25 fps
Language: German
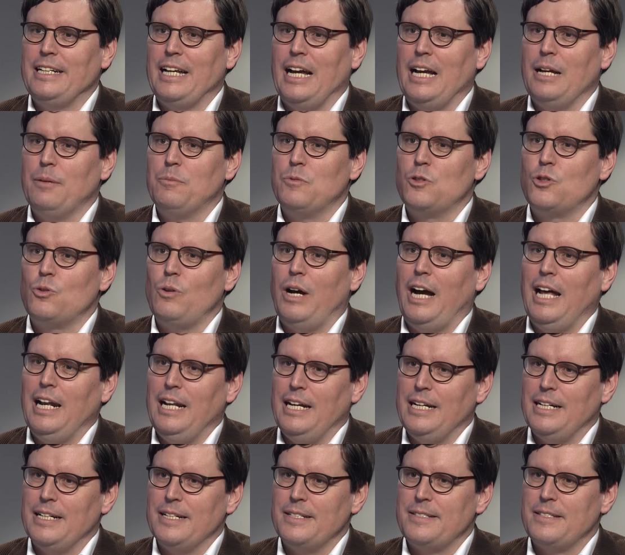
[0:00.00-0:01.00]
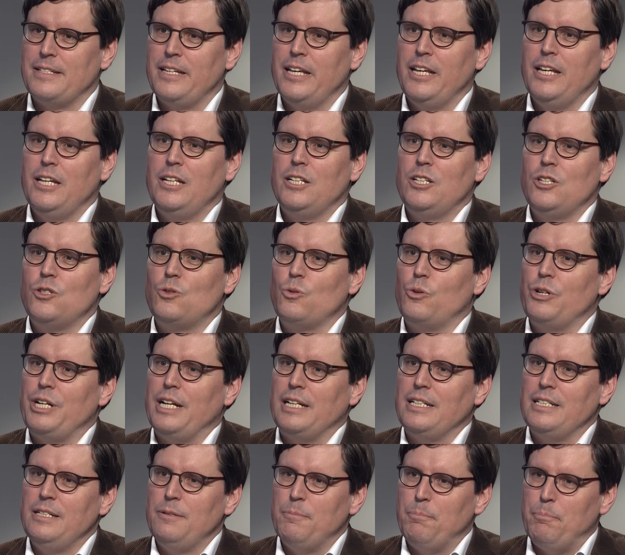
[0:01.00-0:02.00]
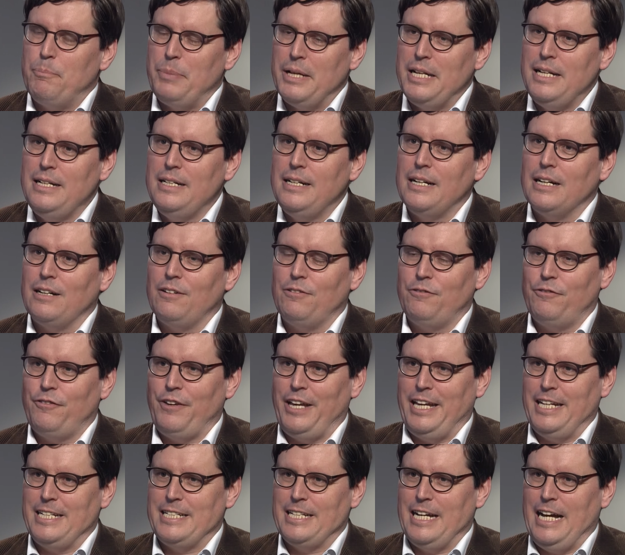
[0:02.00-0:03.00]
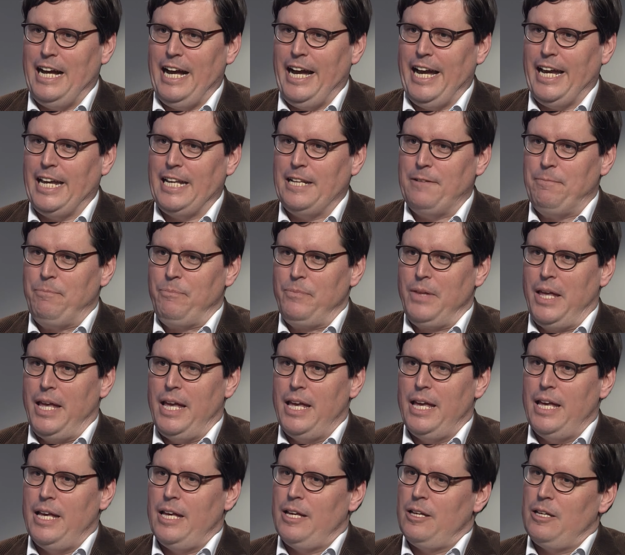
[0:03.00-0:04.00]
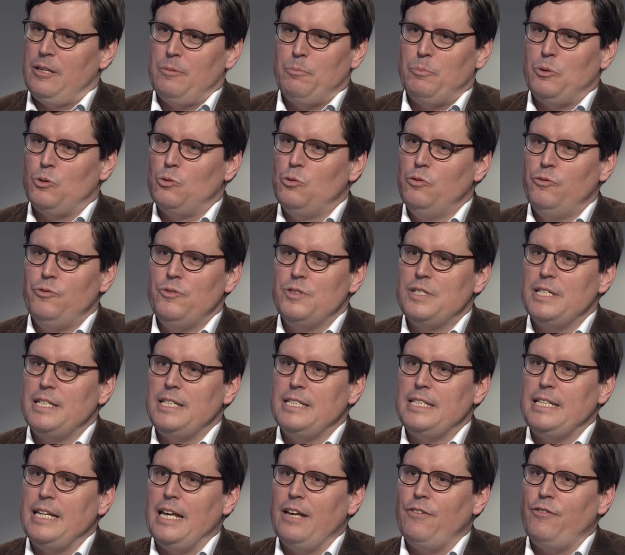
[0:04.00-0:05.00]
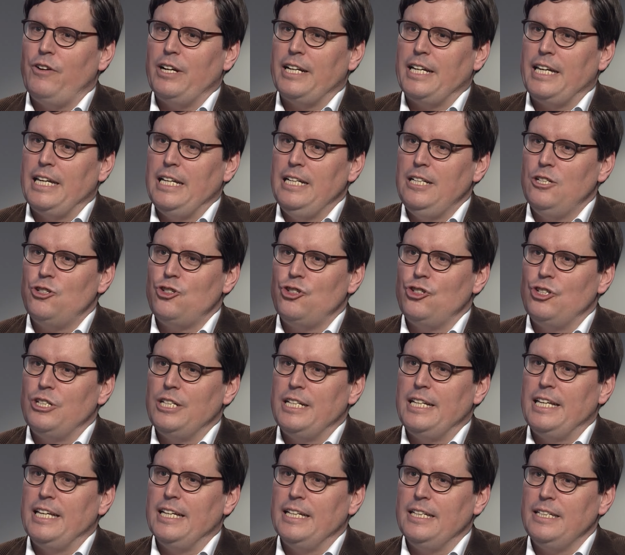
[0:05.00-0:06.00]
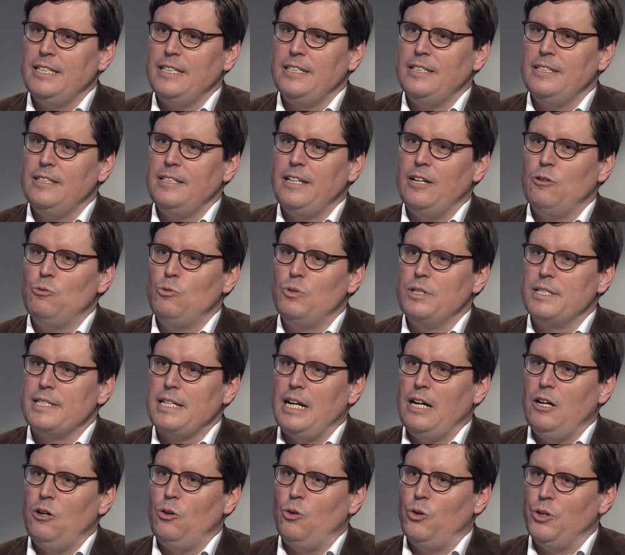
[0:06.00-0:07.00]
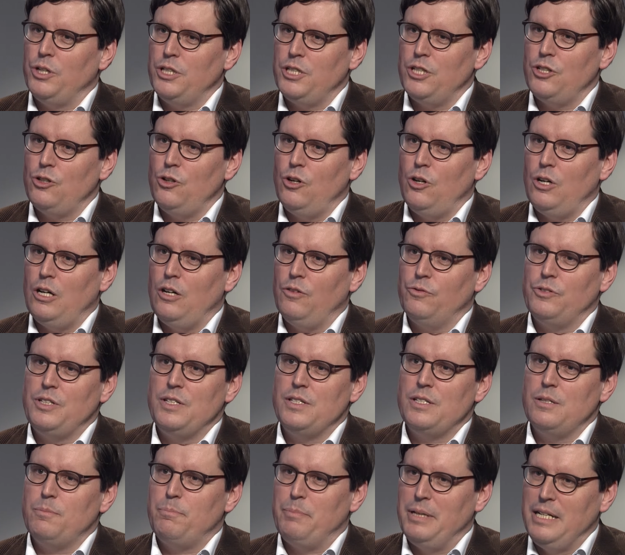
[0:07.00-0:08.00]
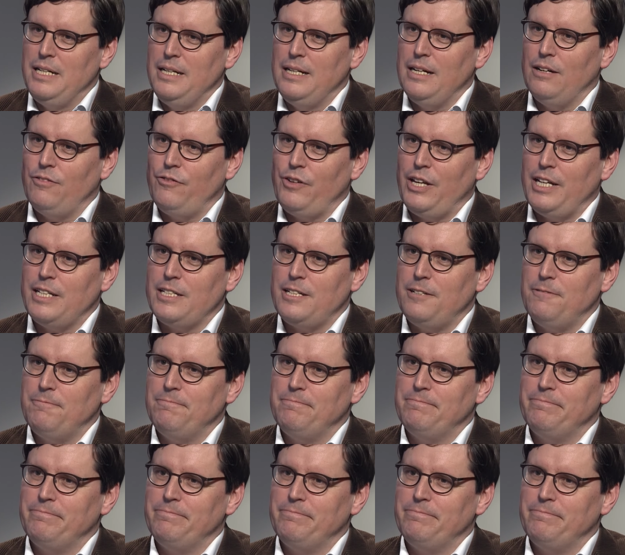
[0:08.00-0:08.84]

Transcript: einem zuallererst die sogenannten Pilgerväter ein. Berufen sich die evangelischen Kirchen der USA heute noch auf diese Pilgerväter?